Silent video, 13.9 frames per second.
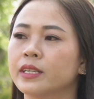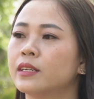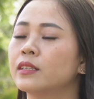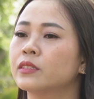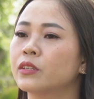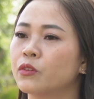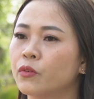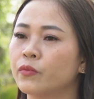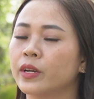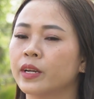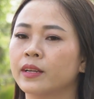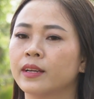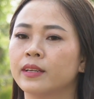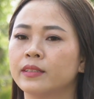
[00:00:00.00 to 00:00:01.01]
triển hơn trong công
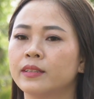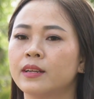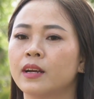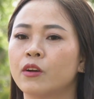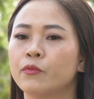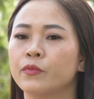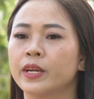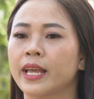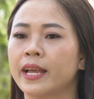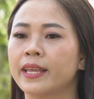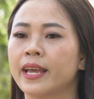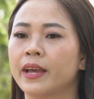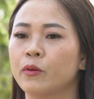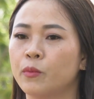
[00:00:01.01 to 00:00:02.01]
việc nhất là công việc
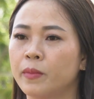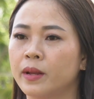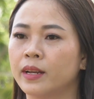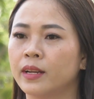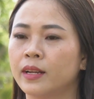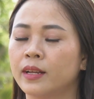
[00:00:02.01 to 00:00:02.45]
giảng dạy của mình